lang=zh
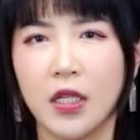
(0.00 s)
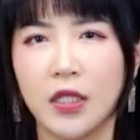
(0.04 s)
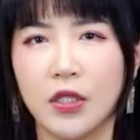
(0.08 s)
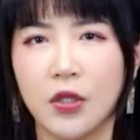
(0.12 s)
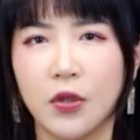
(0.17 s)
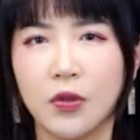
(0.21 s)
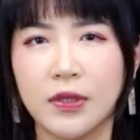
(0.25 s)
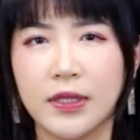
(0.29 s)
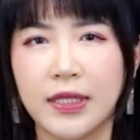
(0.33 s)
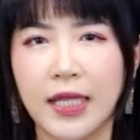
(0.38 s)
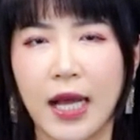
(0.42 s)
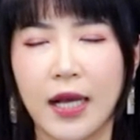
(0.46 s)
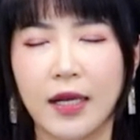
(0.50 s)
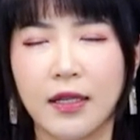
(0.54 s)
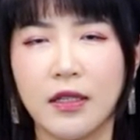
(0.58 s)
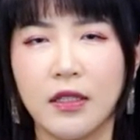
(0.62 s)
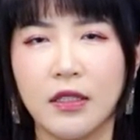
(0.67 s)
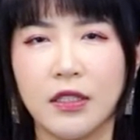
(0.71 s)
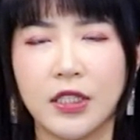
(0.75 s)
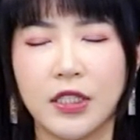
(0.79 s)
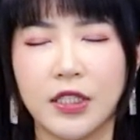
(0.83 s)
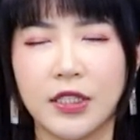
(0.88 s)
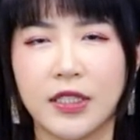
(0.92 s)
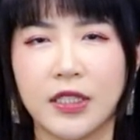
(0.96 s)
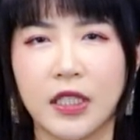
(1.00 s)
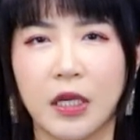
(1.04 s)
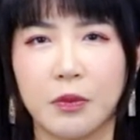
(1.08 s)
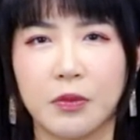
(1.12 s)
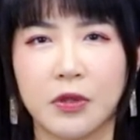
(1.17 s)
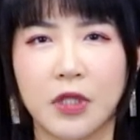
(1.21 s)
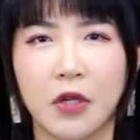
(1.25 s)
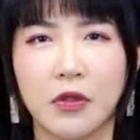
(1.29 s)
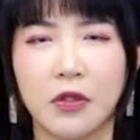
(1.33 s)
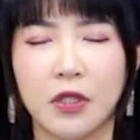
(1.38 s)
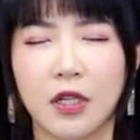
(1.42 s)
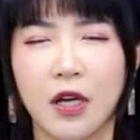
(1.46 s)
油价更是想
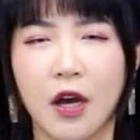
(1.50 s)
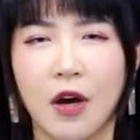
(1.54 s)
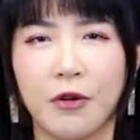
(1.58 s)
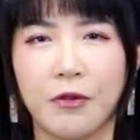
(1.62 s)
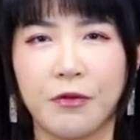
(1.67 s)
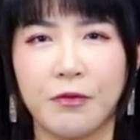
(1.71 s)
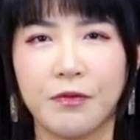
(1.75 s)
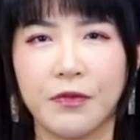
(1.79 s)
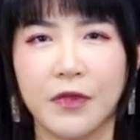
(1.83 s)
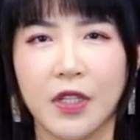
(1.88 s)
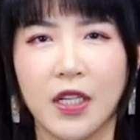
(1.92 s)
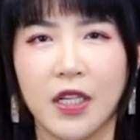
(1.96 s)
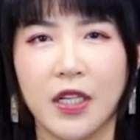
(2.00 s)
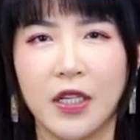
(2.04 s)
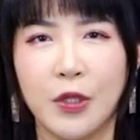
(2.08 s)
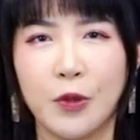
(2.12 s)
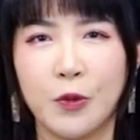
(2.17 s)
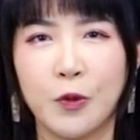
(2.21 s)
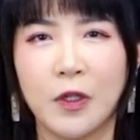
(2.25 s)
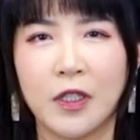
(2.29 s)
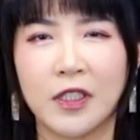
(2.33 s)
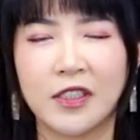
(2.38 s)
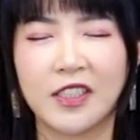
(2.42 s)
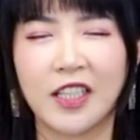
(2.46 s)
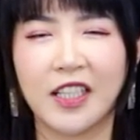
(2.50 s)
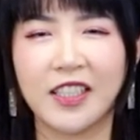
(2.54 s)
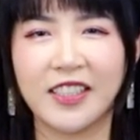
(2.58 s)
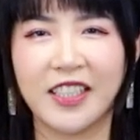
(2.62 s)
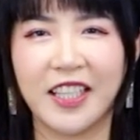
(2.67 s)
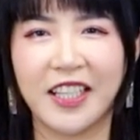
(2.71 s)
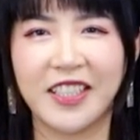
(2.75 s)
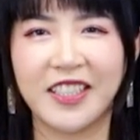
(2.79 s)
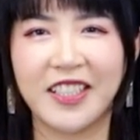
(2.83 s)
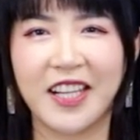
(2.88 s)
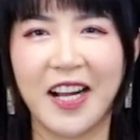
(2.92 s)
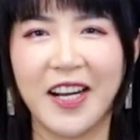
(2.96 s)
不到的高。我当
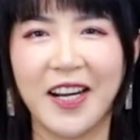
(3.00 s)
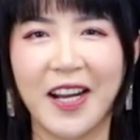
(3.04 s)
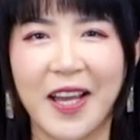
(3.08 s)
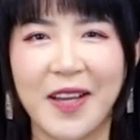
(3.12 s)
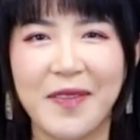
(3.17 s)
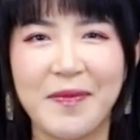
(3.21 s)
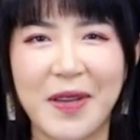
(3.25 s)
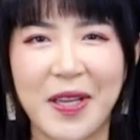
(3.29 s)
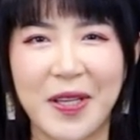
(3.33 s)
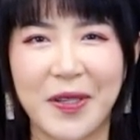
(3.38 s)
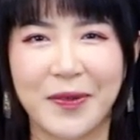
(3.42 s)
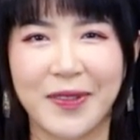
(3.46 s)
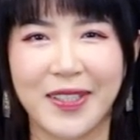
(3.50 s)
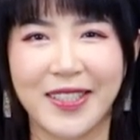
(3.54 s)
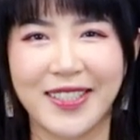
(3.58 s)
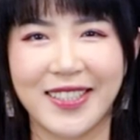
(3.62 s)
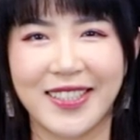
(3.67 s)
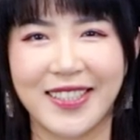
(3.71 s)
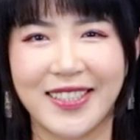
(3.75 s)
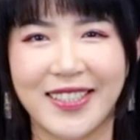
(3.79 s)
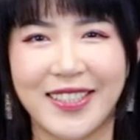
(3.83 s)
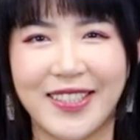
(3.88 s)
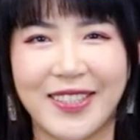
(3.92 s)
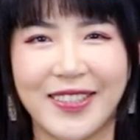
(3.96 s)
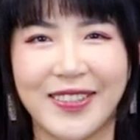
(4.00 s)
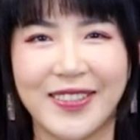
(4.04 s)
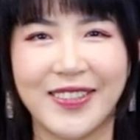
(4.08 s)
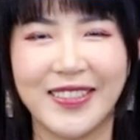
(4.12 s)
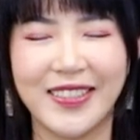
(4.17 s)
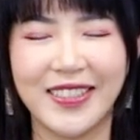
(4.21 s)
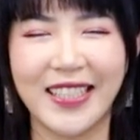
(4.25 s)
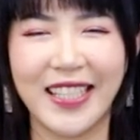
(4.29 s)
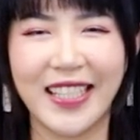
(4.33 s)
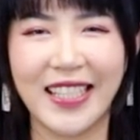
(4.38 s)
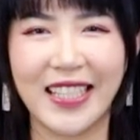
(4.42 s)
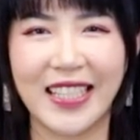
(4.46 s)
年刚来美国的时候，
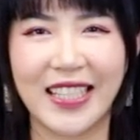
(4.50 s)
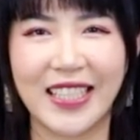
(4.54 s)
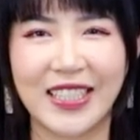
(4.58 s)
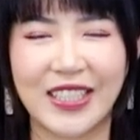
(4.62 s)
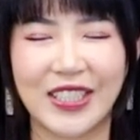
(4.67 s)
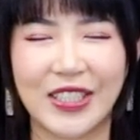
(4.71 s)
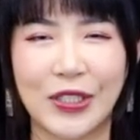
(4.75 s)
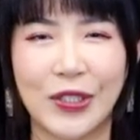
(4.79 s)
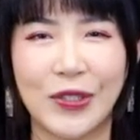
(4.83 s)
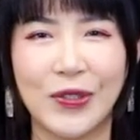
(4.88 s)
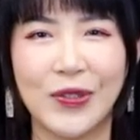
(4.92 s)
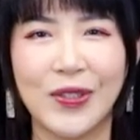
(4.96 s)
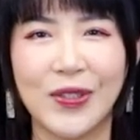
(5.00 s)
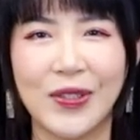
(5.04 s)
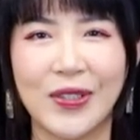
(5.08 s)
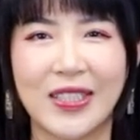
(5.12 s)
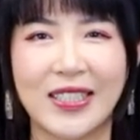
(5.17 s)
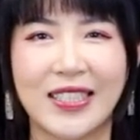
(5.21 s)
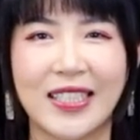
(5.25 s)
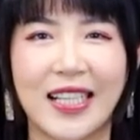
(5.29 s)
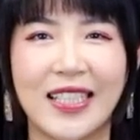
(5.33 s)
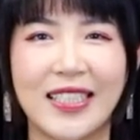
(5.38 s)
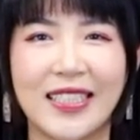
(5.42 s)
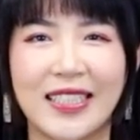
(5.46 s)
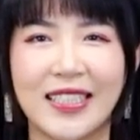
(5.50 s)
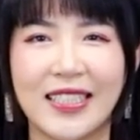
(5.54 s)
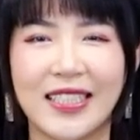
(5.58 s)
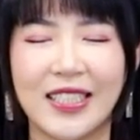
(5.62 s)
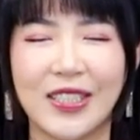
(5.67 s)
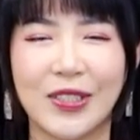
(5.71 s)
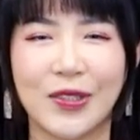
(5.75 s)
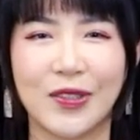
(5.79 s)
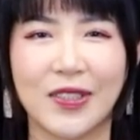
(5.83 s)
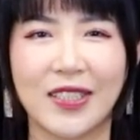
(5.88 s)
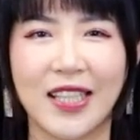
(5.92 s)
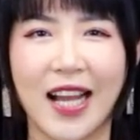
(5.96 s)
那个时候洛杉矶的
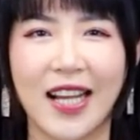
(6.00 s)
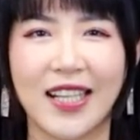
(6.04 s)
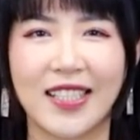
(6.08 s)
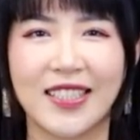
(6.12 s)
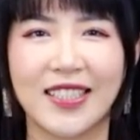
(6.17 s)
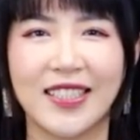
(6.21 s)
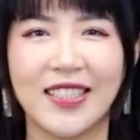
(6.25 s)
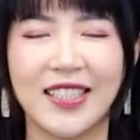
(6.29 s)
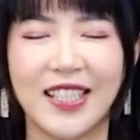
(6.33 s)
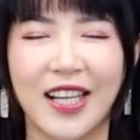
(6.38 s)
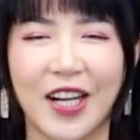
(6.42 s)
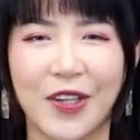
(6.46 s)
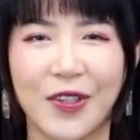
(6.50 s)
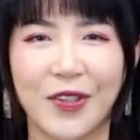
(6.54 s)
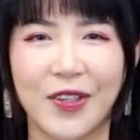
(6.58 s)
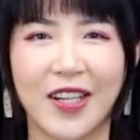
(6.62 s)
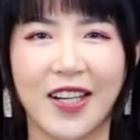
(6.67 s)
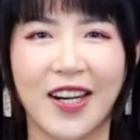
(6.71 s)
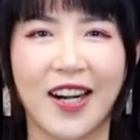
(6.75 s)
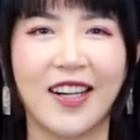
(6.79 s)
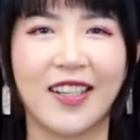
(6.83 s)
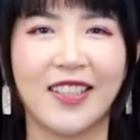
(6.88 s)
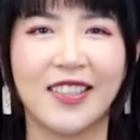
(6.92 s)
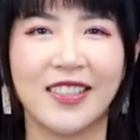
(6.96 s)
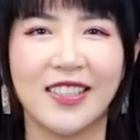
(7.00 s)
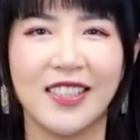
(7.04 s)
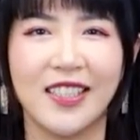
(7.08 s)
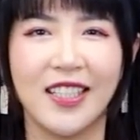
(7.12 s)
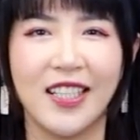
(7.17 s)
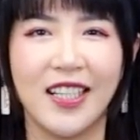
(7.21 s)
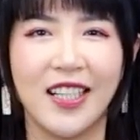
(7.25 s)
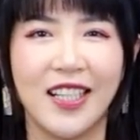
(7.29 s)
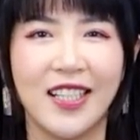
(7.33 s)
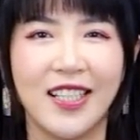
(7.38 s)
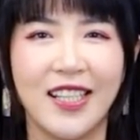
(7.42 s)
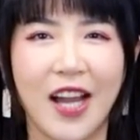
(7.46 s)
油价是两块二、
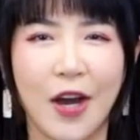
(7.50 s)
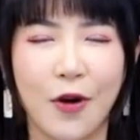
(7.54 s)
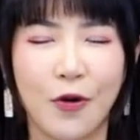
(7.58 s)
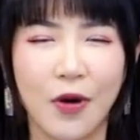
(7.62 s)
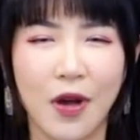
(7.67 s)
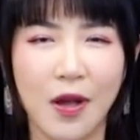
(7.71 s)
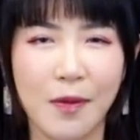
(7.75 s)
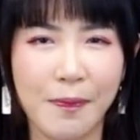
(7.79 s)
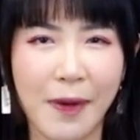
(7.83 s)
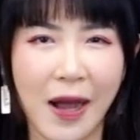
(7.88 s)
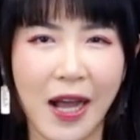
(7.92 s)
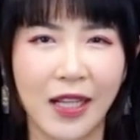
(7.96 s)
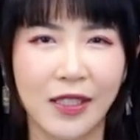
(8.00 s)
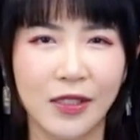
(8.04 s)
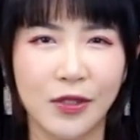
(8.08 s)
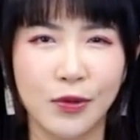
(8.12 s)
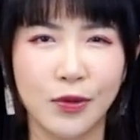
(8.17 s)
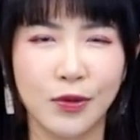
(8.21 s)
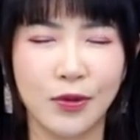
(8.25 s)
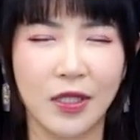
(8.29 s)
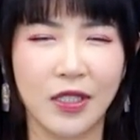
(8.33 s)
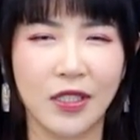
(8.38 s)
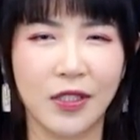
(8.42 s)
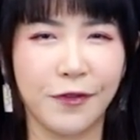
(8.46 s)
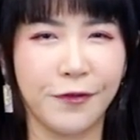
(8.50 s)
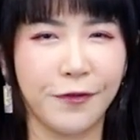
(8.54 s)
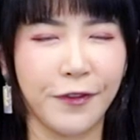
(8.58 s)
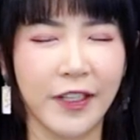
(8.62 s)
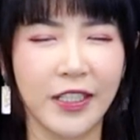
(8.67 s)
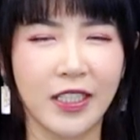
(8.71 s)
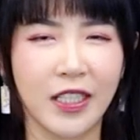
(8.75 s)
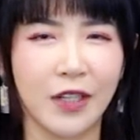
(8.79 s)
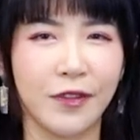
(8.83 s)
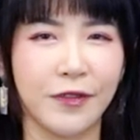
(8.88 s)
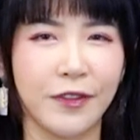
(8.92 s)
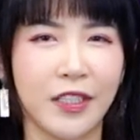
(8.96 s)
两块八都算是
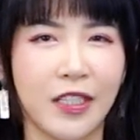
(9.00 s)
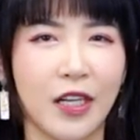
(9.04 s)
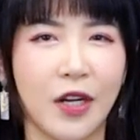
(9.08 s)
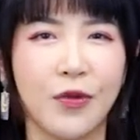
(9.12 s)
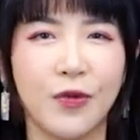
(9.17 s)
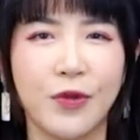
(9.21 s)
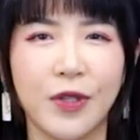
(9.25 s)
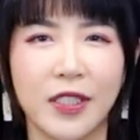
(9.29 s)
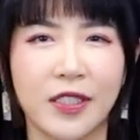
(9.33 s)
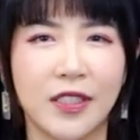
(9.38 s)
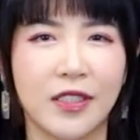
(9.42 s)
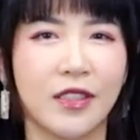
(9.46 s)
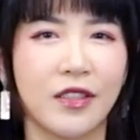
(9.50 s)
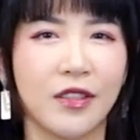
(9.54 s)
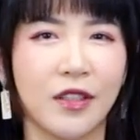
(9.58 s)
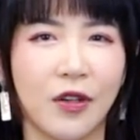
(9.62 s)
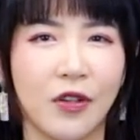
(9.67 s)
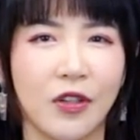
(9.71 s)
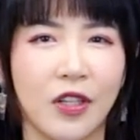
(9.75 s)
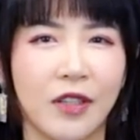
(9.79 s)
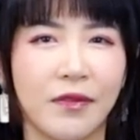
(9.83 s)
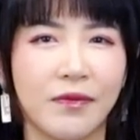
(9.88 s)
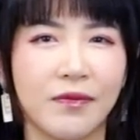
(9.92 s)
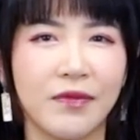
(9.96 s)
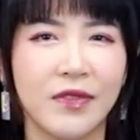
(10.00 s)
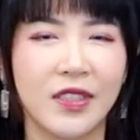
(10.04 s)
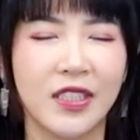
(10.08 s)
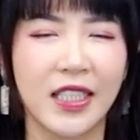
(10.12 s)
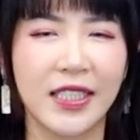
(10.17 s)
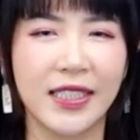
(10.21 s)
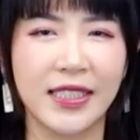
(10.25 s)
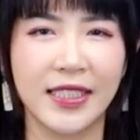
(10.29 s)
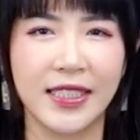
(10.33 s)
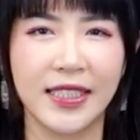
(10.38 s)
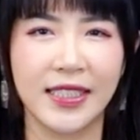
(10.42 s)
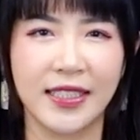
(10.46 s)
非常非常贵的时候了，
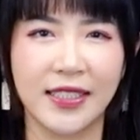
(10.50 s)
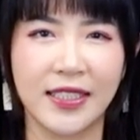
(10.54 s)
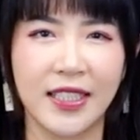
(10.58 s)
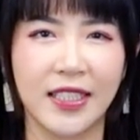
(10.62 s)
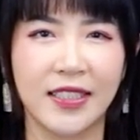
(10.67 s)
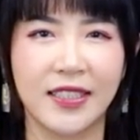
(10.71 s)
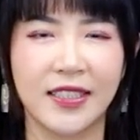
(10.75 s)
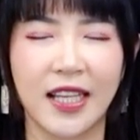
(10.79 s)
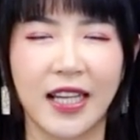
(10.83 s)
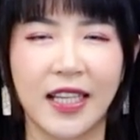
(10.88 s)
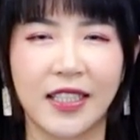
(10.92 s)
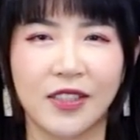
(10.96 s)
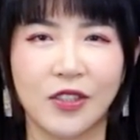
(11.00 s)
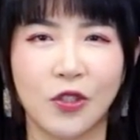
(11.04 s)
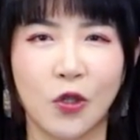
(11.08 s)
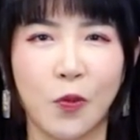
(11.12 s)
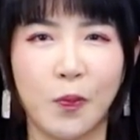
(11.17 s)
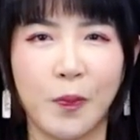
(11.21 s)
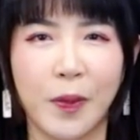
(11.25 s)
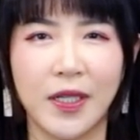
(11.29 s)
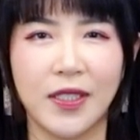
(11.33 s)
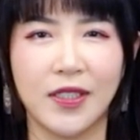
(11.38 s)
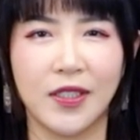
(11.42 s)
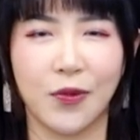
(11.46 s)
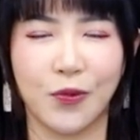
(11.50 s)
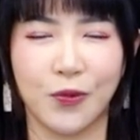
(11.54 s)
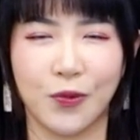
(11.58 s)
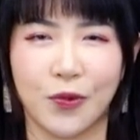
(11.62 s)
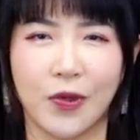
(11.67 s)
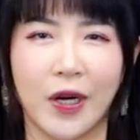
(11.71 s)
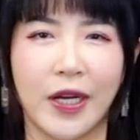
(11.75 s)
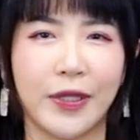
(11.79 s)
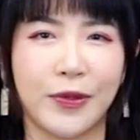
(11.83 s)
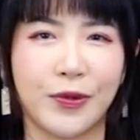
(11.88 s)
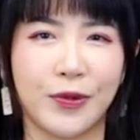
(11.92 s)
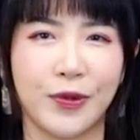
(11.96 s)
但是现在都奔着五
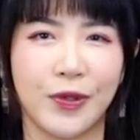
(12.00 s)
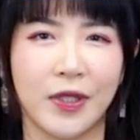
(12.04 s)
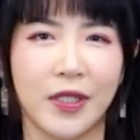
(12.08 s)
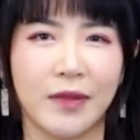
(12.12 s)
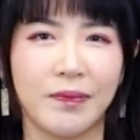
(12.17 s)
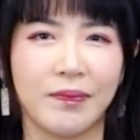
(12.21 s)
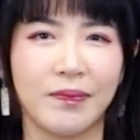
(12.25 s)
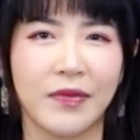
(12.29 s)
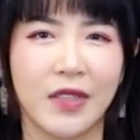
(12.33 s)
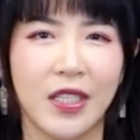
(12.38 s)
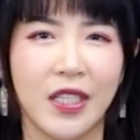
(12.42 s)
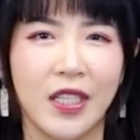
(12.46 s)
块去了。